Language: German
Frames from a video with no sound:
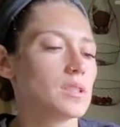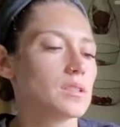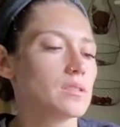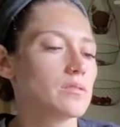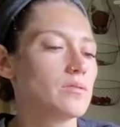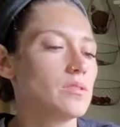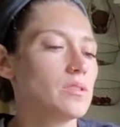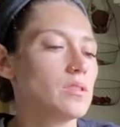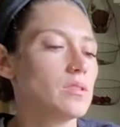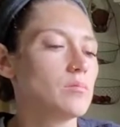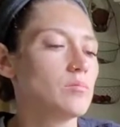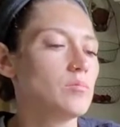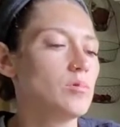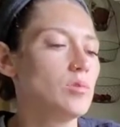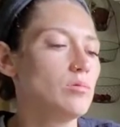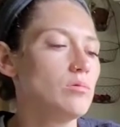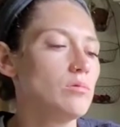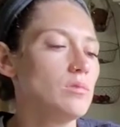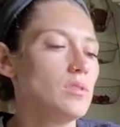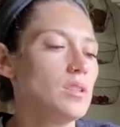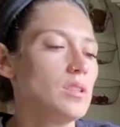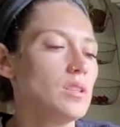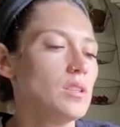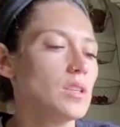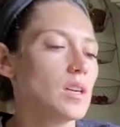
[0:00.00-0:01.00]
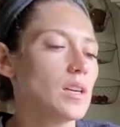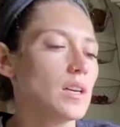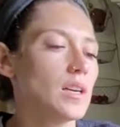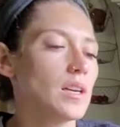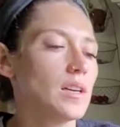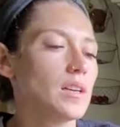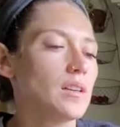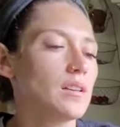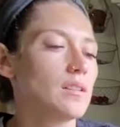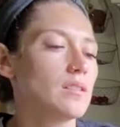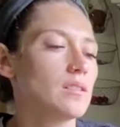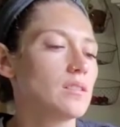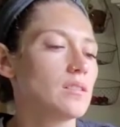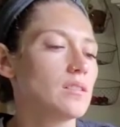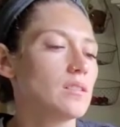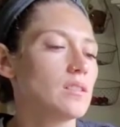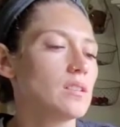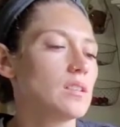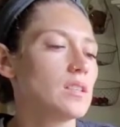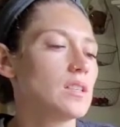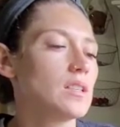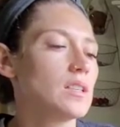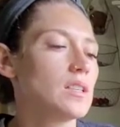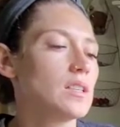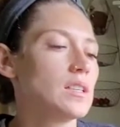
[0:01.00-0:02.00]
es wird im Juni eine
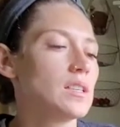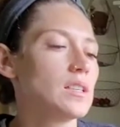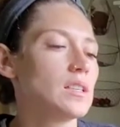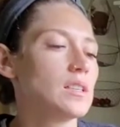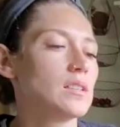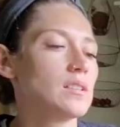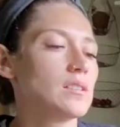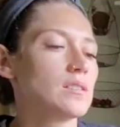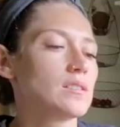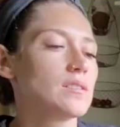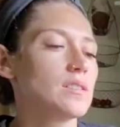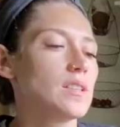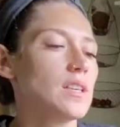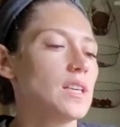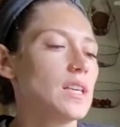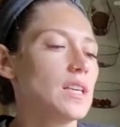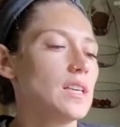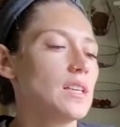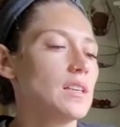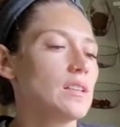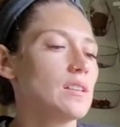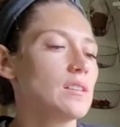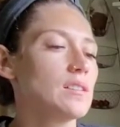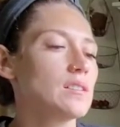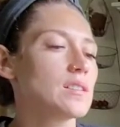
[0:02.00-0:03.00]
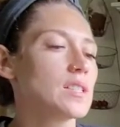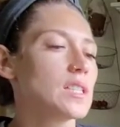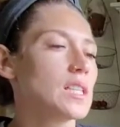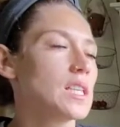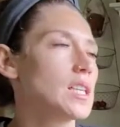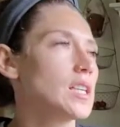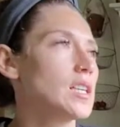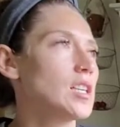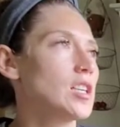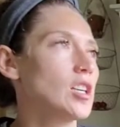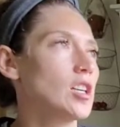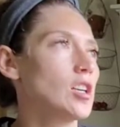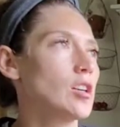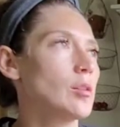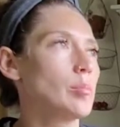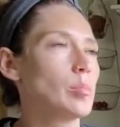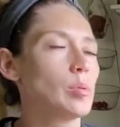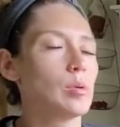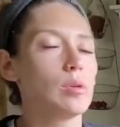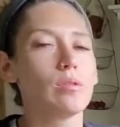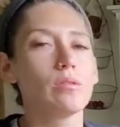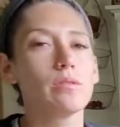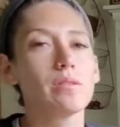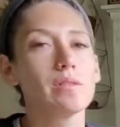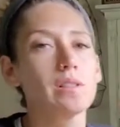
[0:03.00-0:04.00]
sehr, sehr
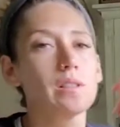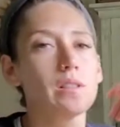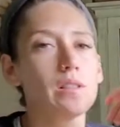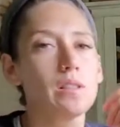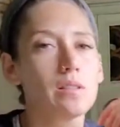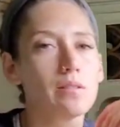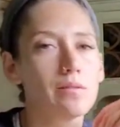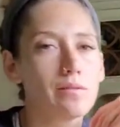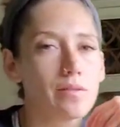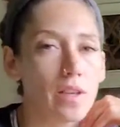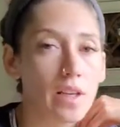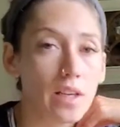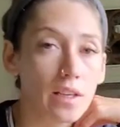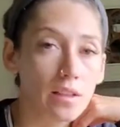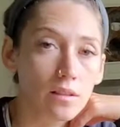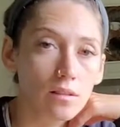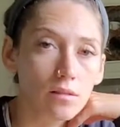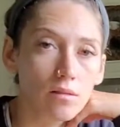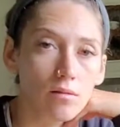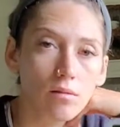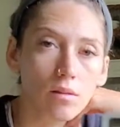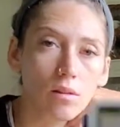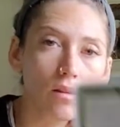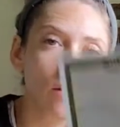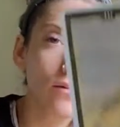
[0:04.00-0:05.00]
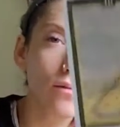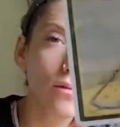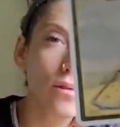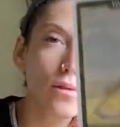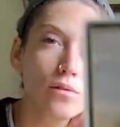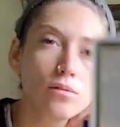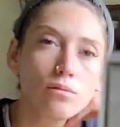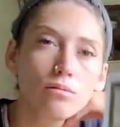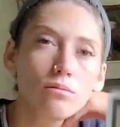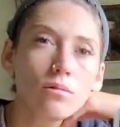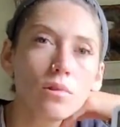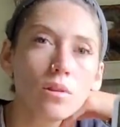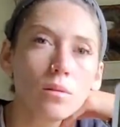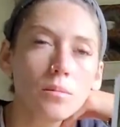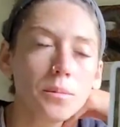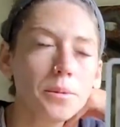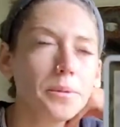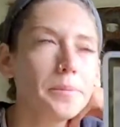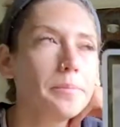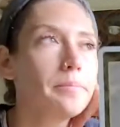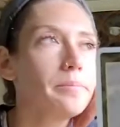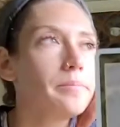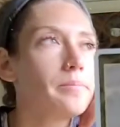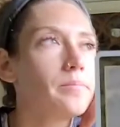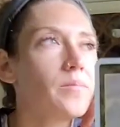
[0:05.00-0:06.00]
plötzliche Veränderung auf euch zukommen,
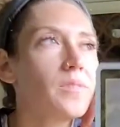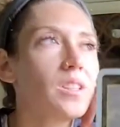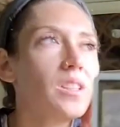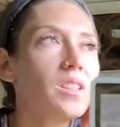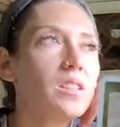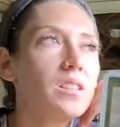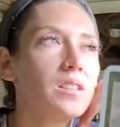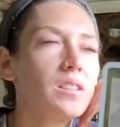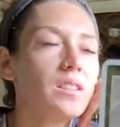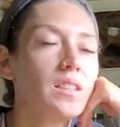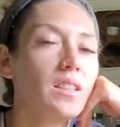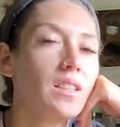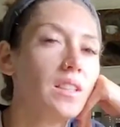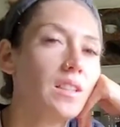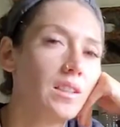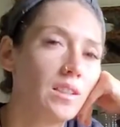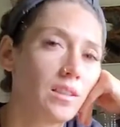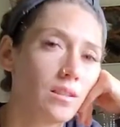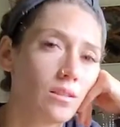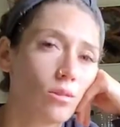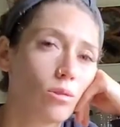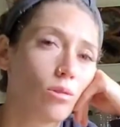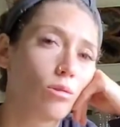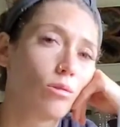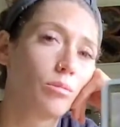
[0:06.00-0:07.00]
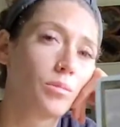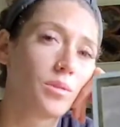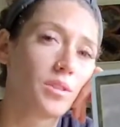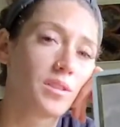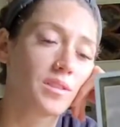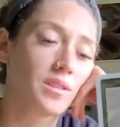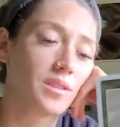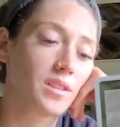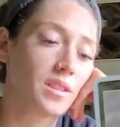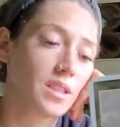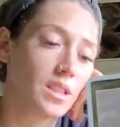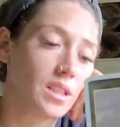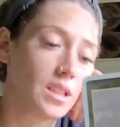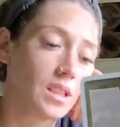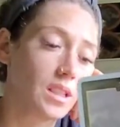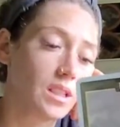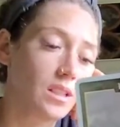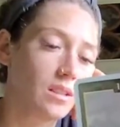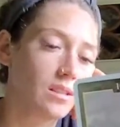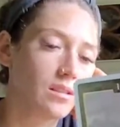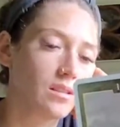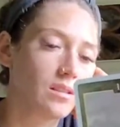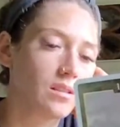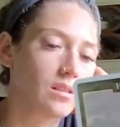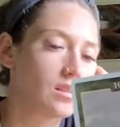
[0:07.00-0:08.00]
die ihr nicht kommen
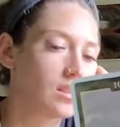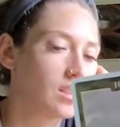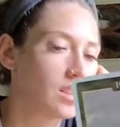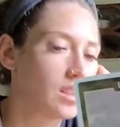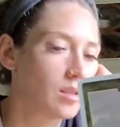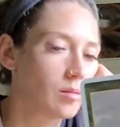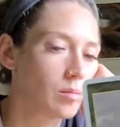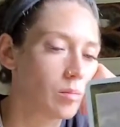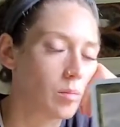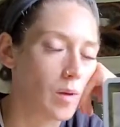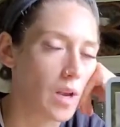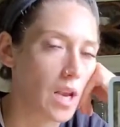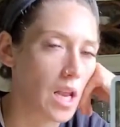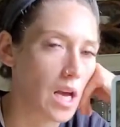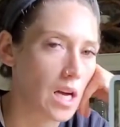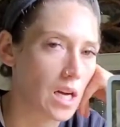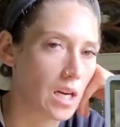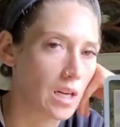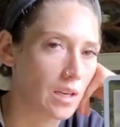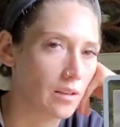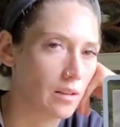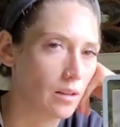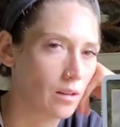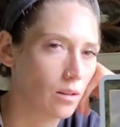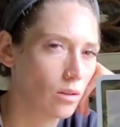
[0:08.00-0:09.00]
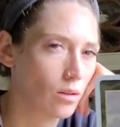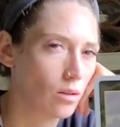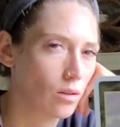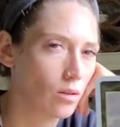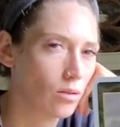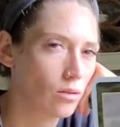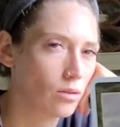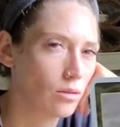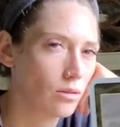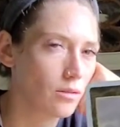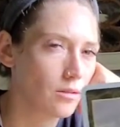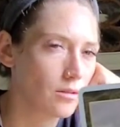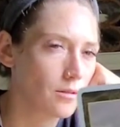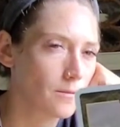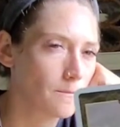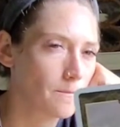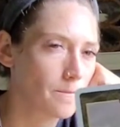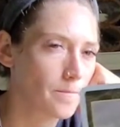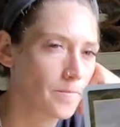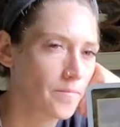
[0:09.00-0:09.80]
seht, die ihr nicht planen könnt.